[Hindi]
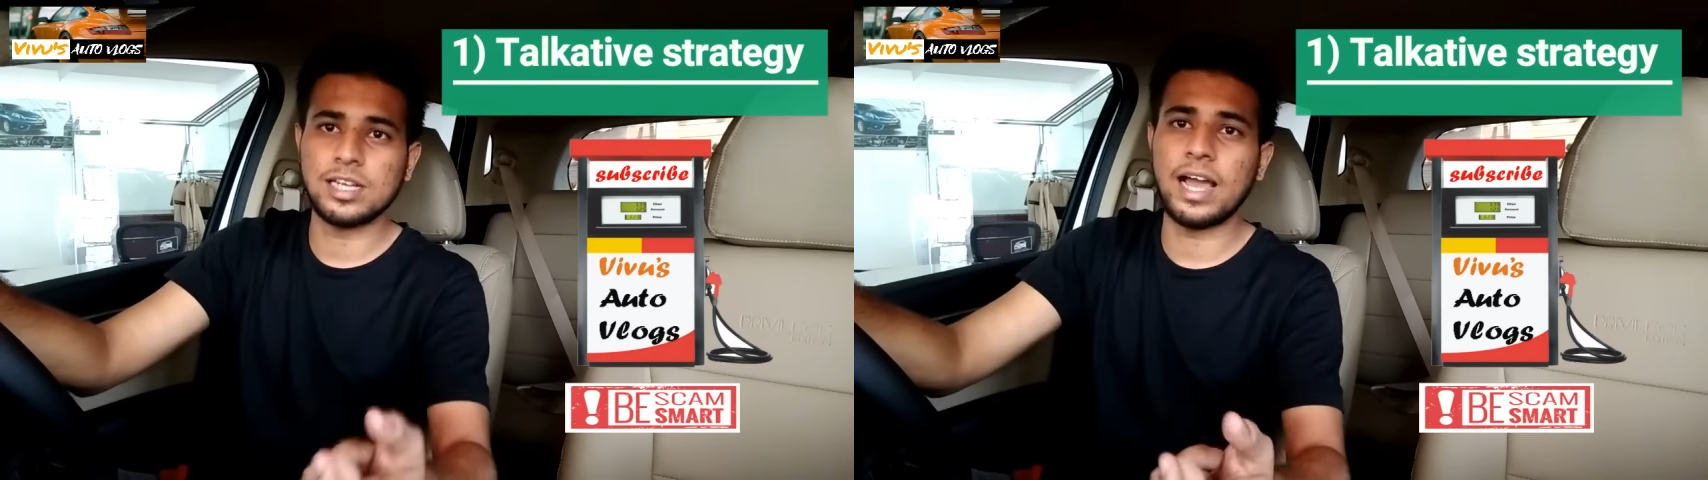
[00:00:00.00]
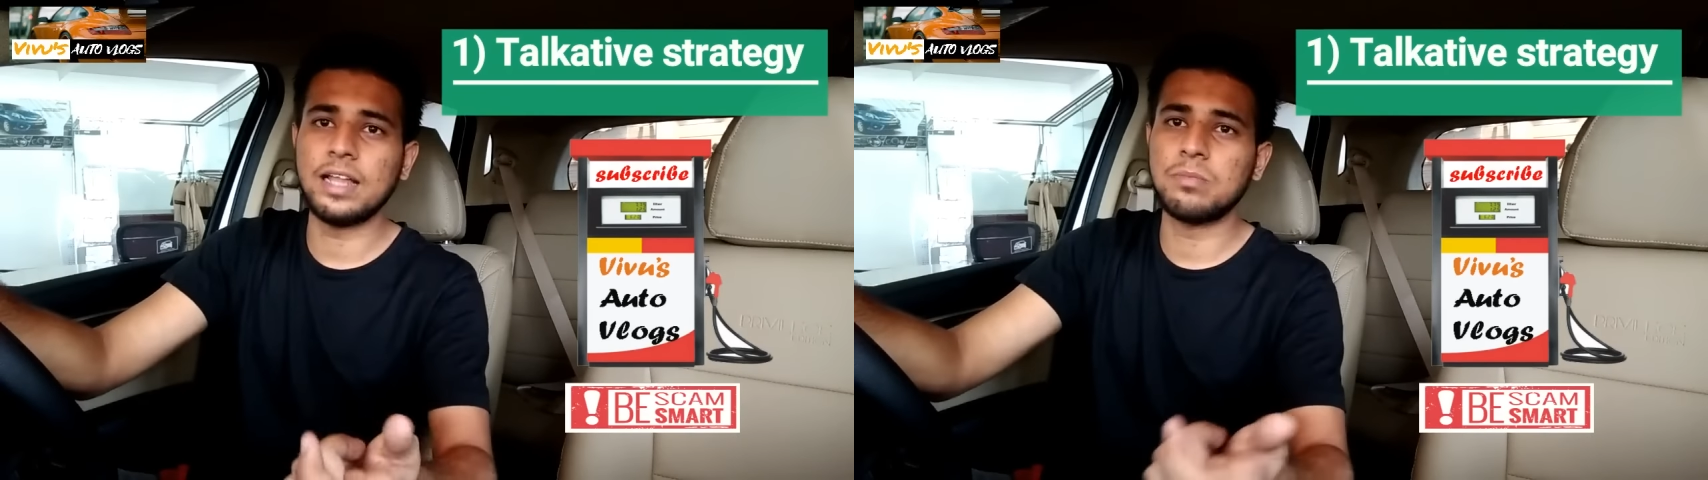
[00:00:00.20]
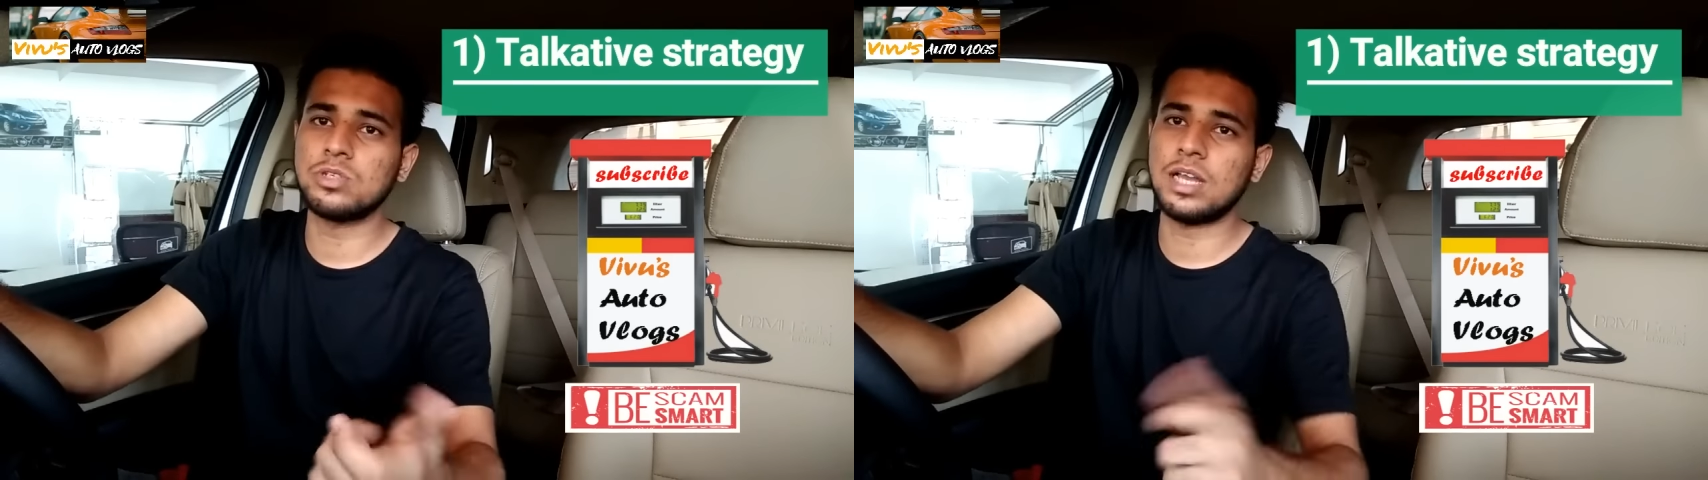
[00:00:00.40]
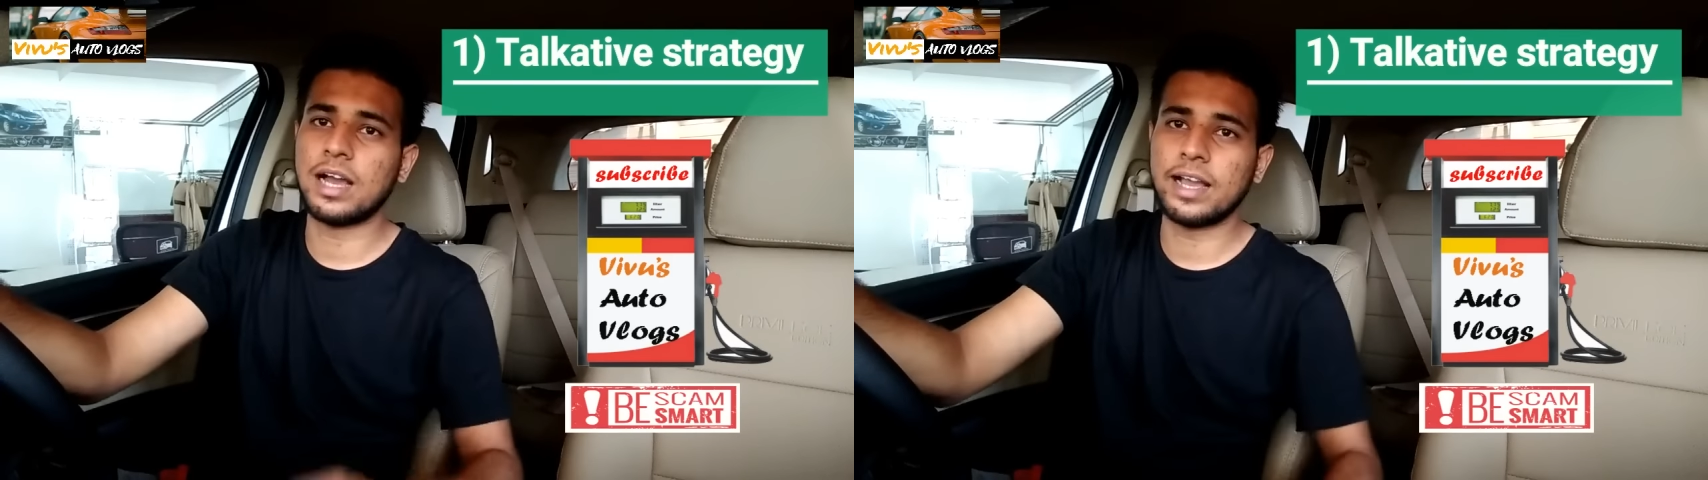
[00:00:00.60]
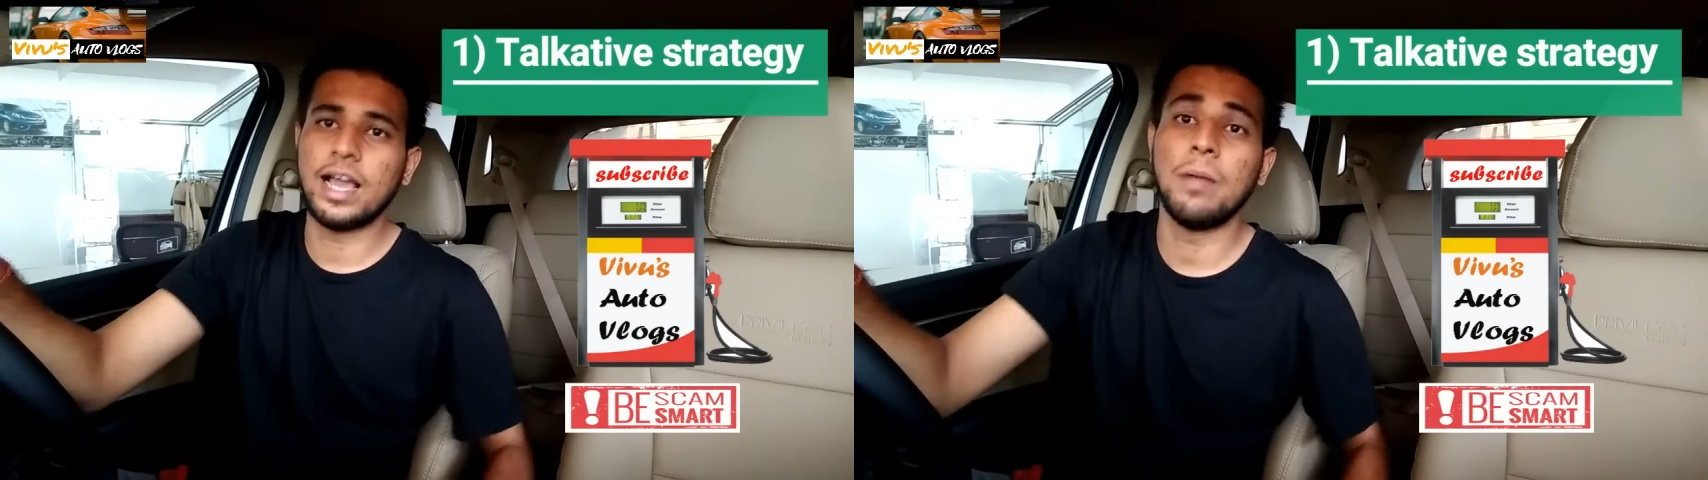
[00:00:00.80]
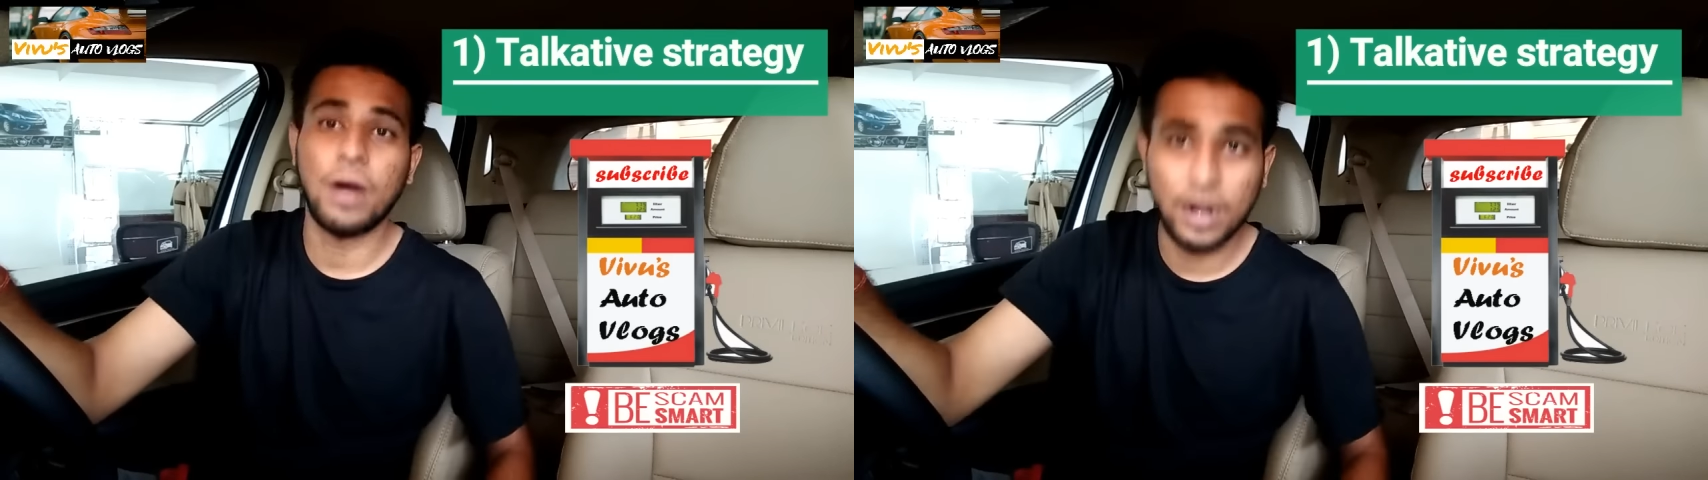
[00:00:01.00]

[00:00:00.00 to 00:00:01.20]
शायद मुझे लगा कि आप